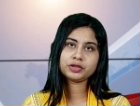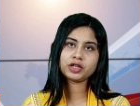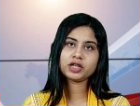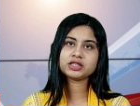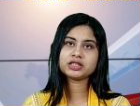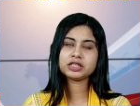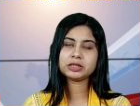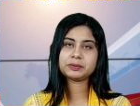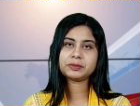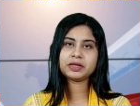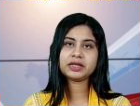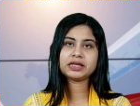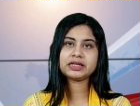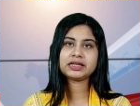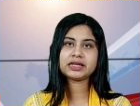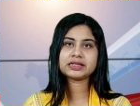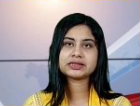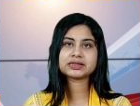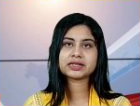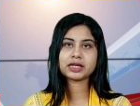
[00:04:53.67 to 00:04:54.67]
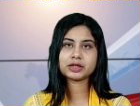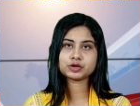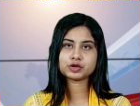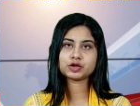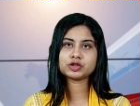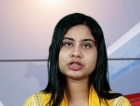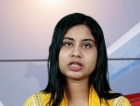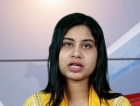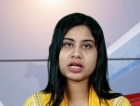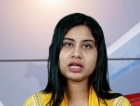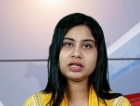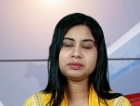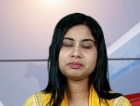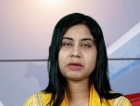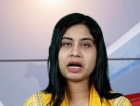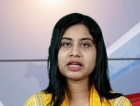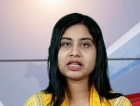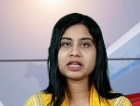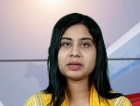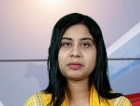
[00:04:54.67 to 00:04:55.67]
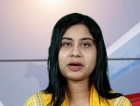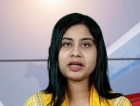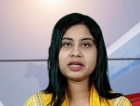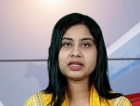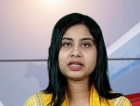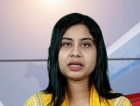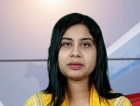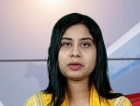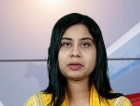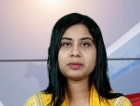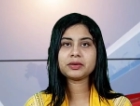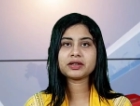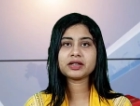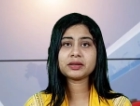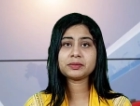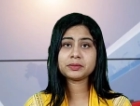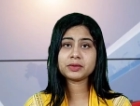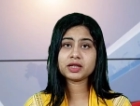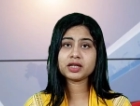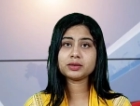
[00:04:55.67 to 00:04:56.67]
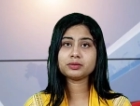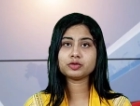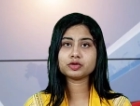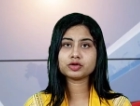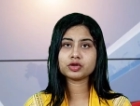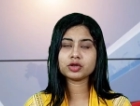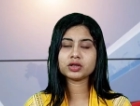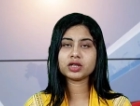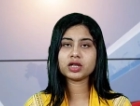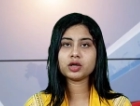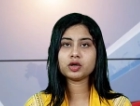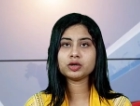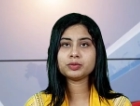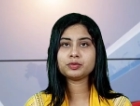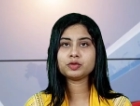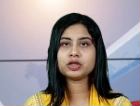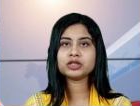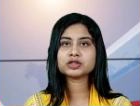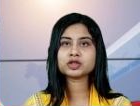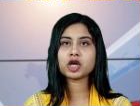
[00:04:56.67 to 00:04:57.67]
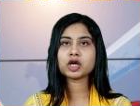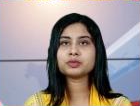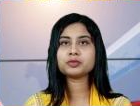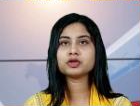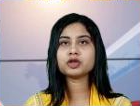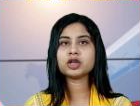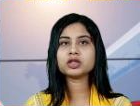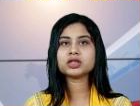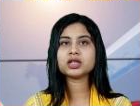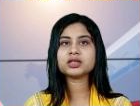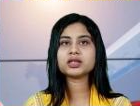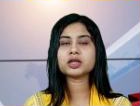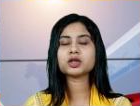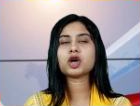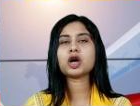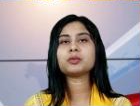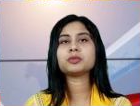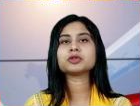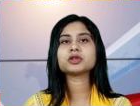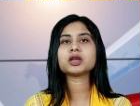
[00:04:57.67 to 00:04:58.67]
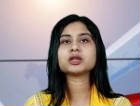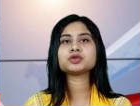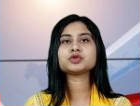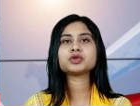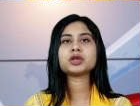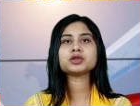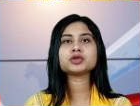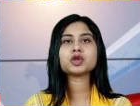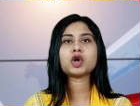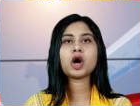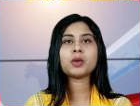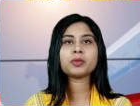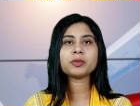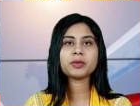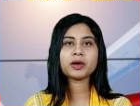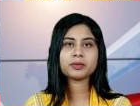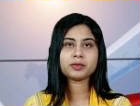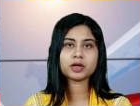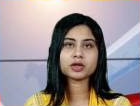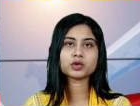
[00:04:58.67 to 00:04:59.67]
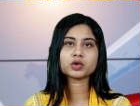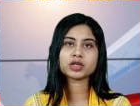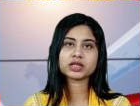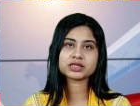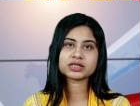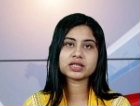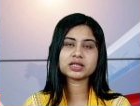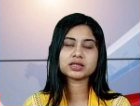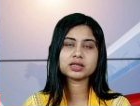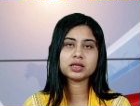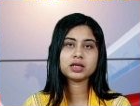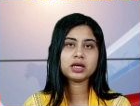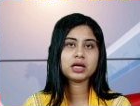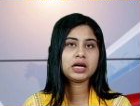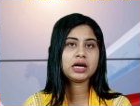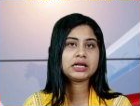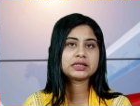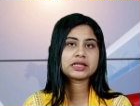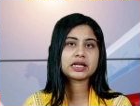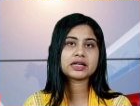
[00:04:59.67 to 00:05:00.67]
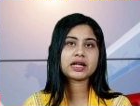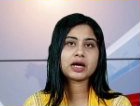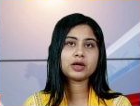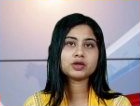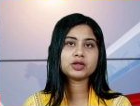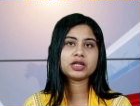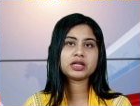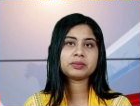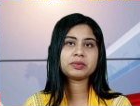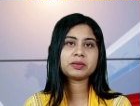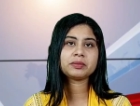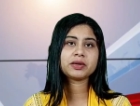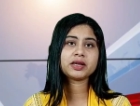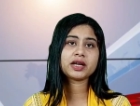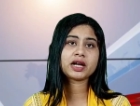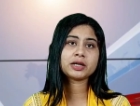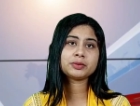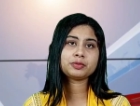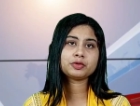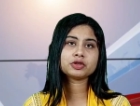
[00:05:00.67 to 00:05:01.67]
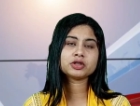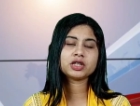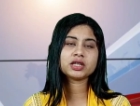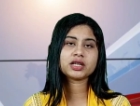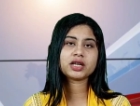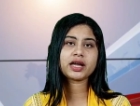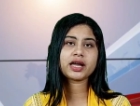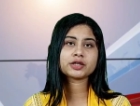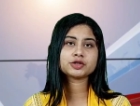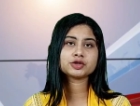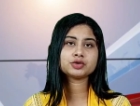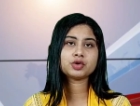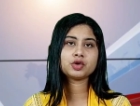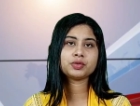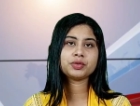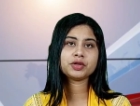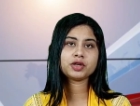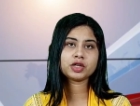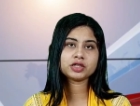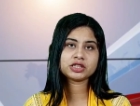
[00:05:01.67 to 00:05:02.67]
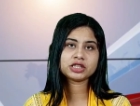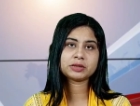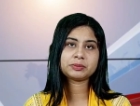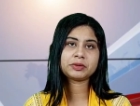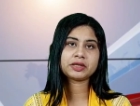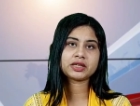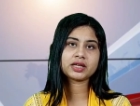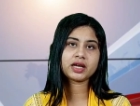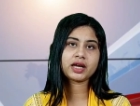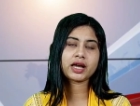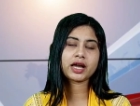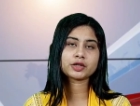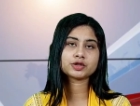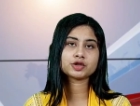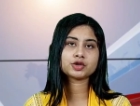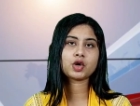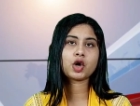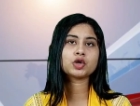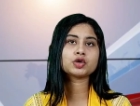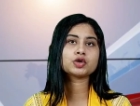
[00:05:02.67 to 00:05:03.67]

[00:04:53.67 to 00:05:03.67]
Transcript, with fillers: অভিনয় শিল্পী ইলিয়াস কাঞ্চন জানান মাহিয়া মাহিকে এভাবে গ্রেপ্তারের মধ্য দিয়ে ওই পুলিশ কর্মকর্তা তার ক্ষমতার চূড়ান্ত অপব্যবহার করেছেন তা না হলে এভাবে এয়ারপোর্ট থেকে একজন অভিনয় শিল্পীকে একজন